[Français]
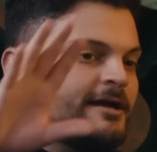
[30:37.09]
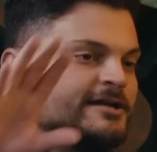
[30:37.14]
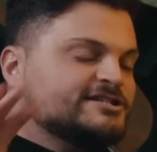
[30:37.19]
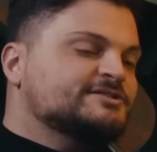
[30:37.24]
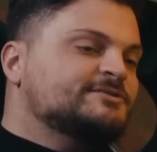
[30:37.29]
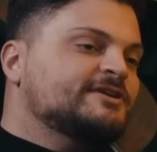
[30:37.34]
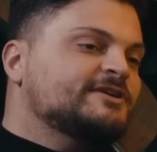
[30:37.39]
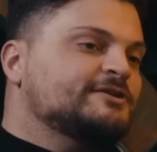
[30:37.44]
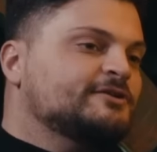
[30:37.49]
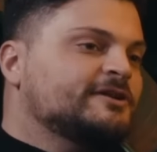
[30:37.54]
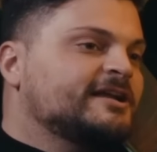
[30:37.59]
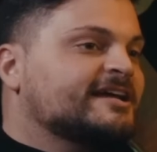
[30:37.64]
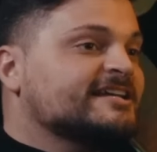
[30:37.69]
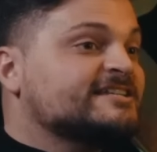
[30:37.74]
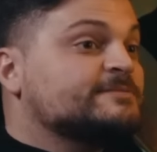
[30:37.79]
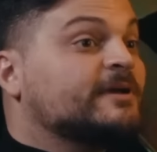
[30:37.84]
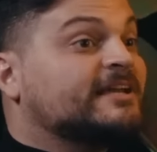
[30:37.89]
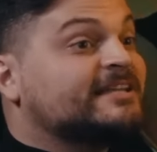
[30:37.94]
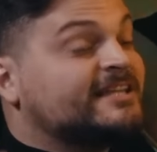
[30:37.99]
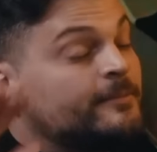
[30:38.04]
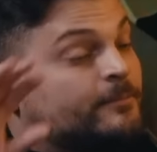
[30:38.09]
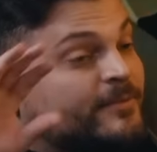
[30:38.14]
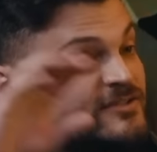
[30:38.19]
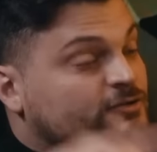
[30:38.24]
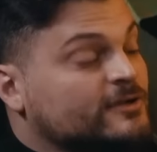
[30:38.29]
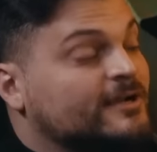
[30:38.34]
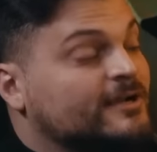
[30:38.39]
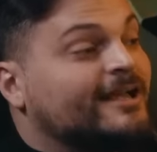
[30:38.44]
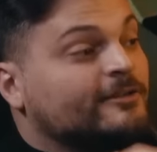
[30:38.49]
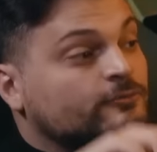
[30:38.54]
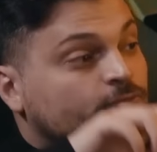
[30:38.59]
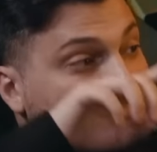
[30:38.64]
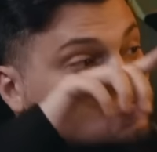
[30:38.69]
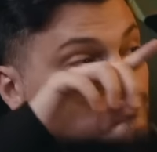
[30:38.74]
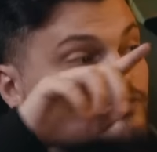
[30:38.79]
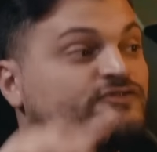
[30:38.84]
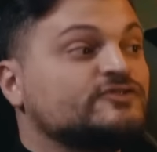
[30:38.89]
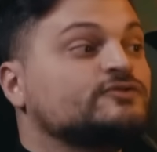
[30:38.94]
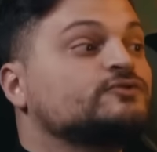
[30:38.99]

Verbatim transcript: J'essaye de les respecter parce que là, nous,